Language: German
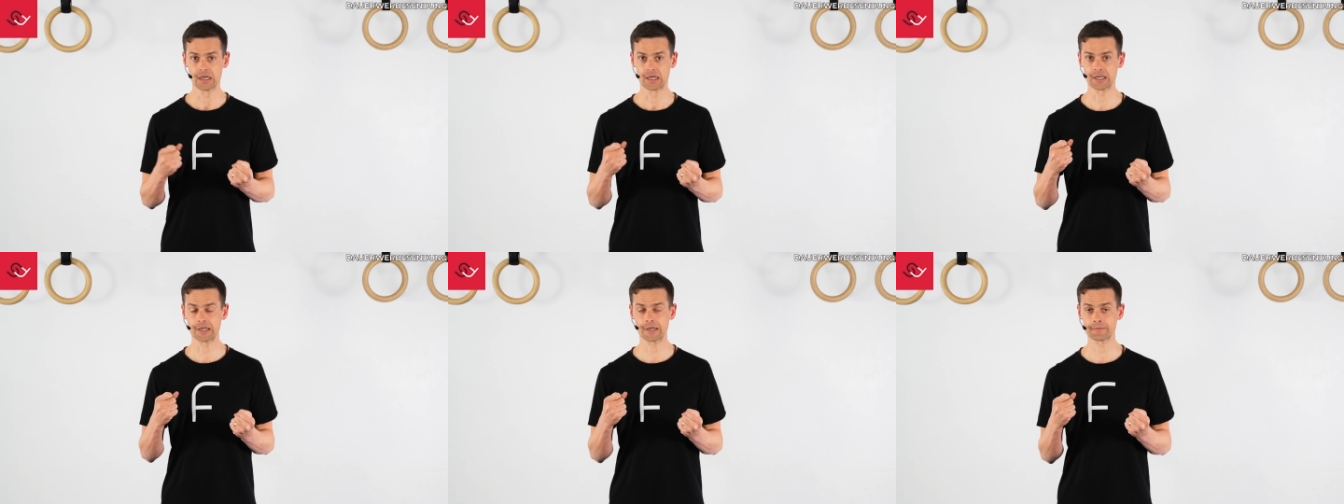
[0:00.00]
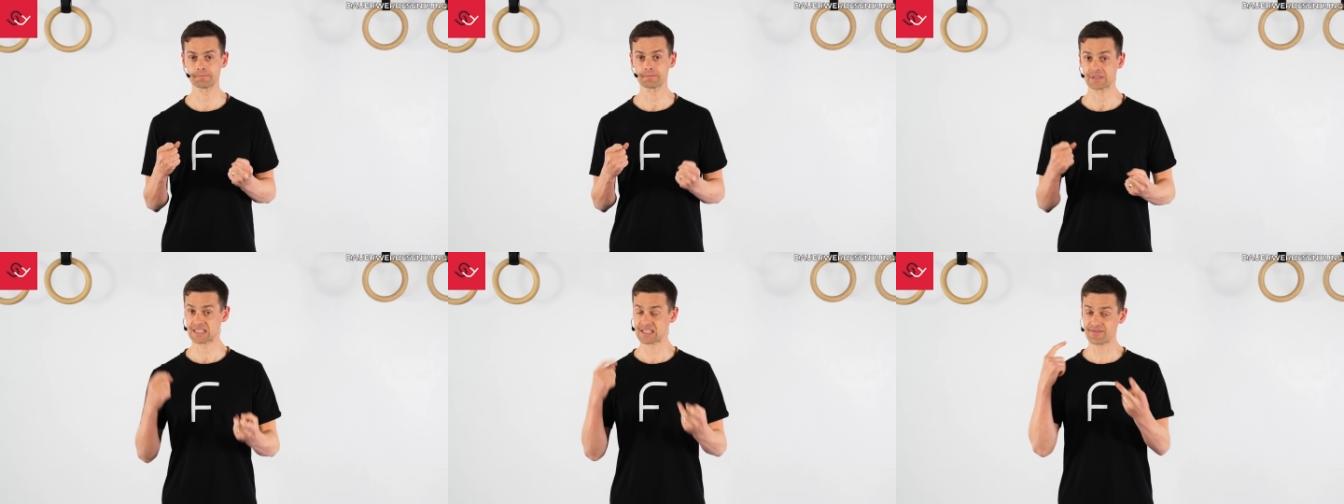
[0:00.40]
Äh,
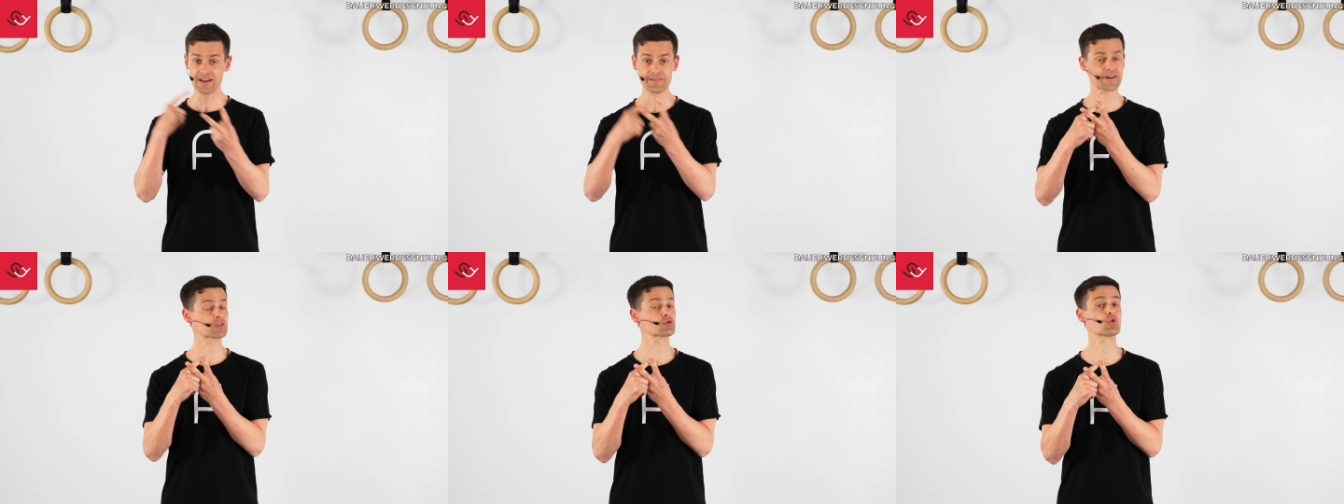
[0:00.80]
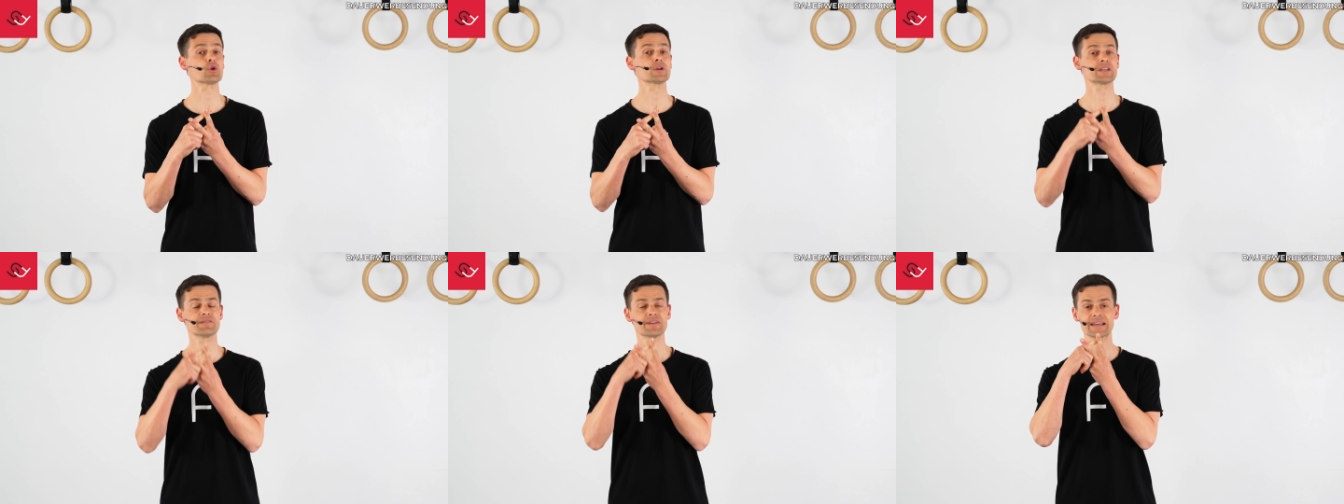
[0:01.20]
zwei
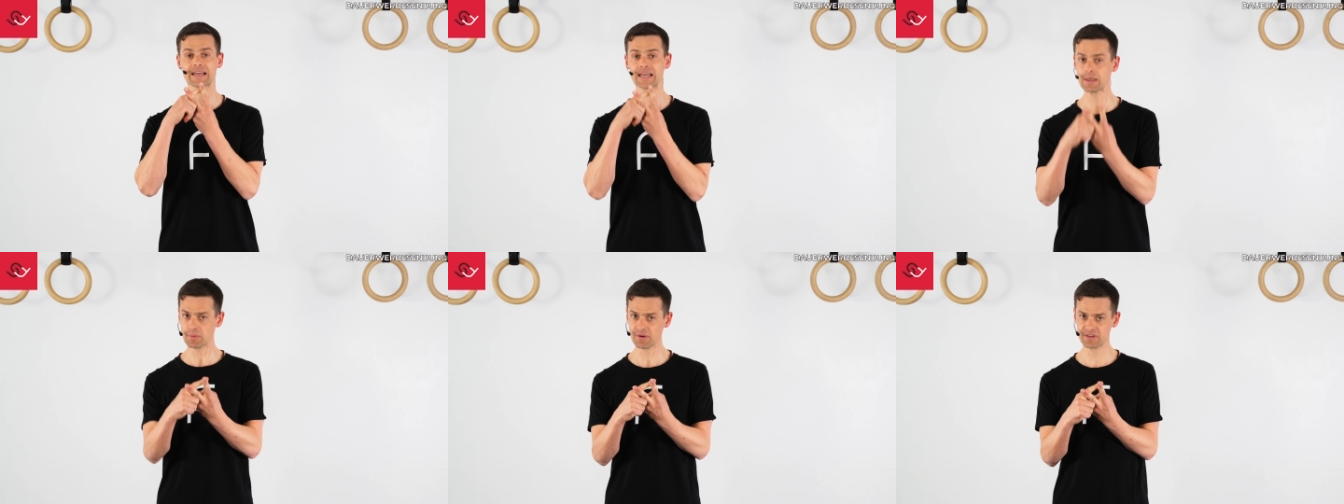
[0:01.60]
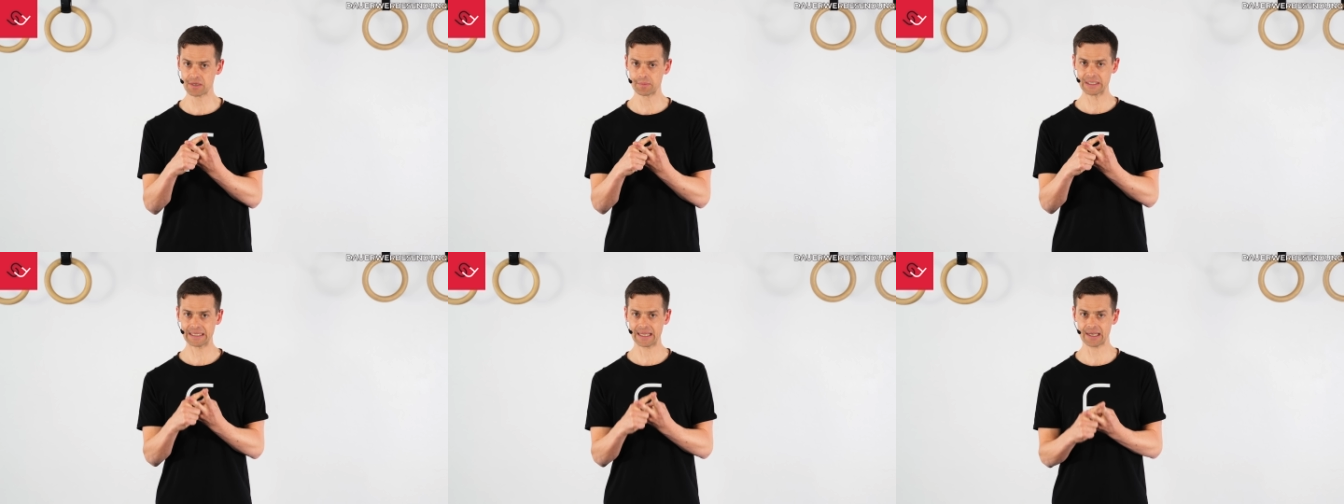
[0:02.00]
Faktoren, die wir hier immer wieder
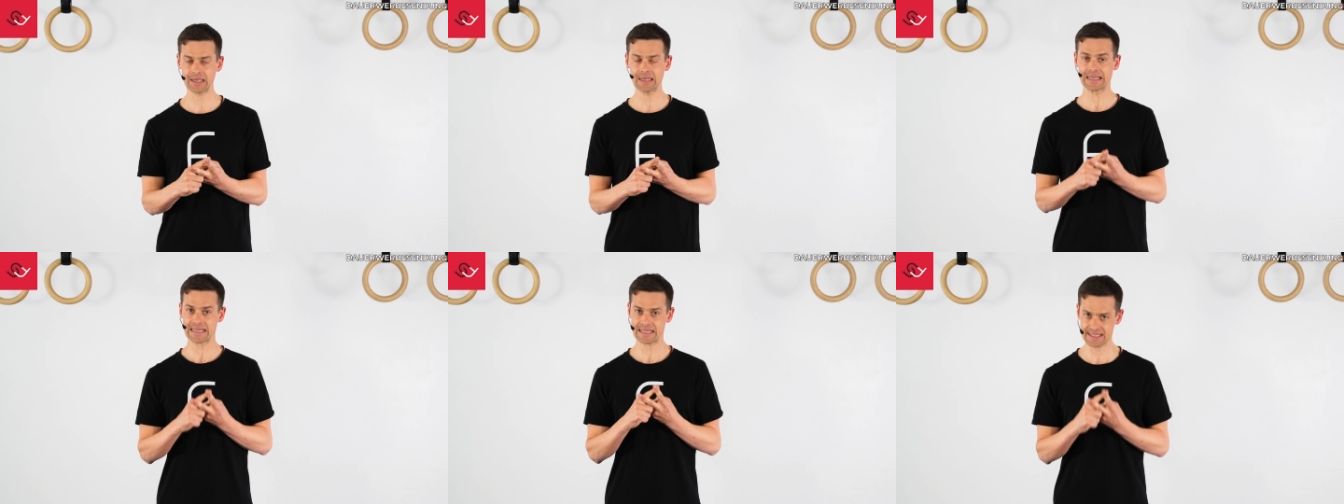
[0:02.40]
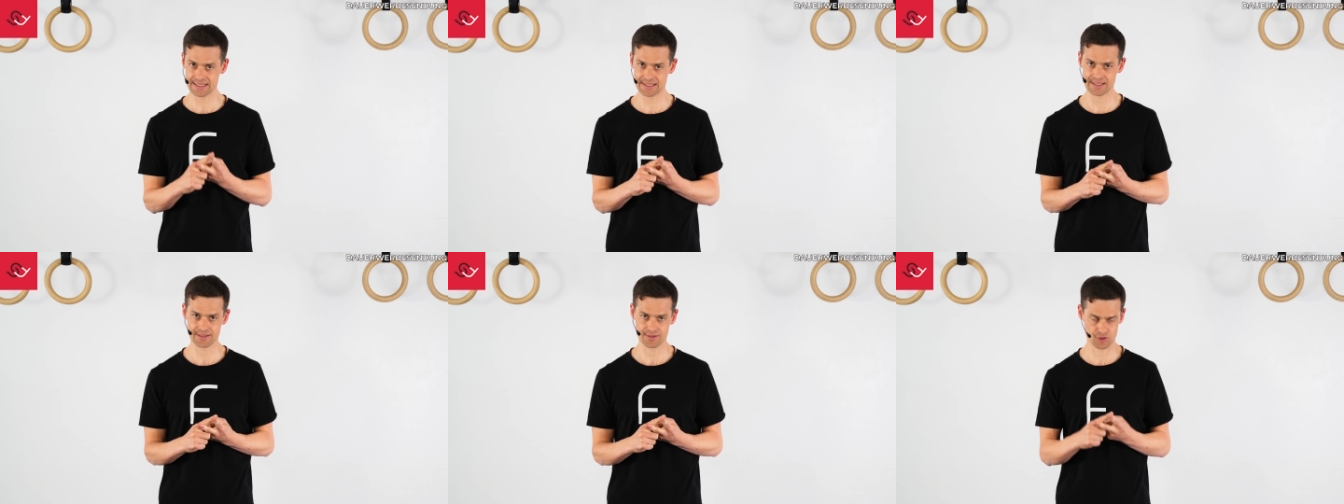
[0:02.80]
benennen,
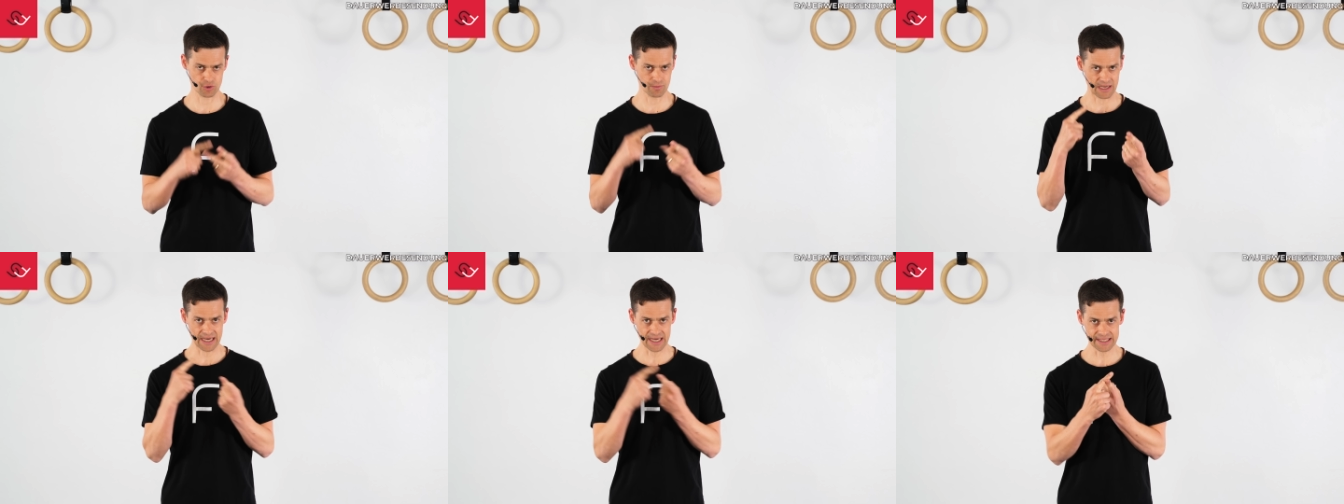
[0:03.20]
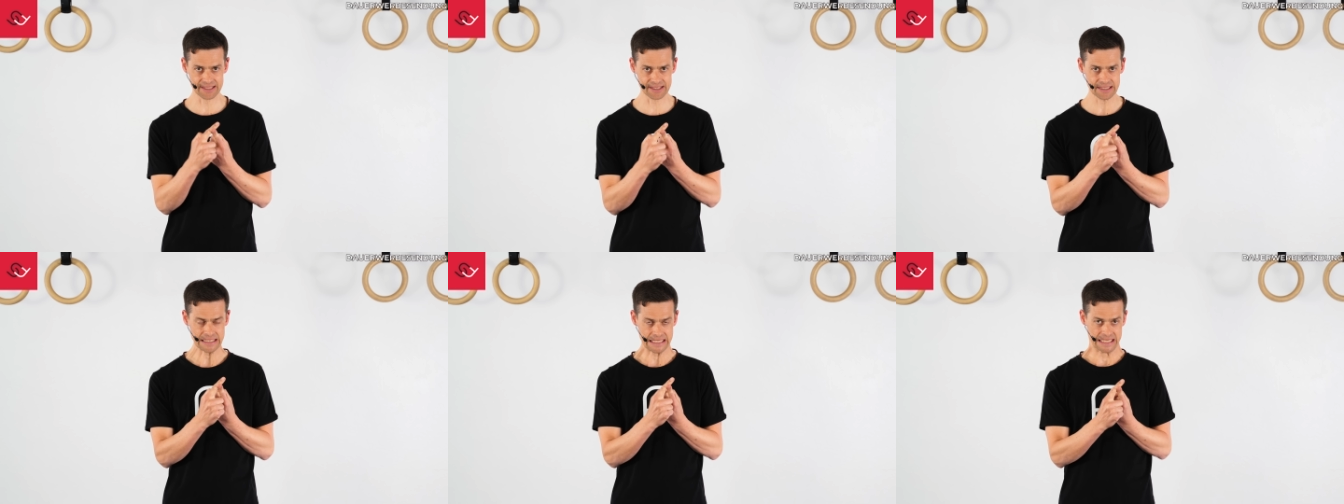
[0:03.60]
ist zum
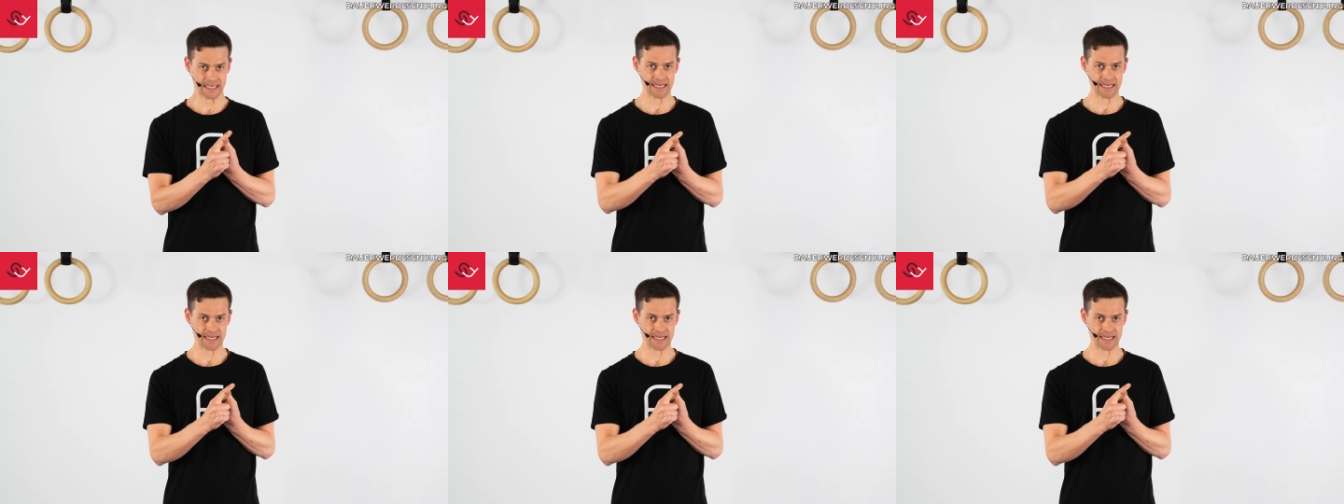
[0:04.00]
einen,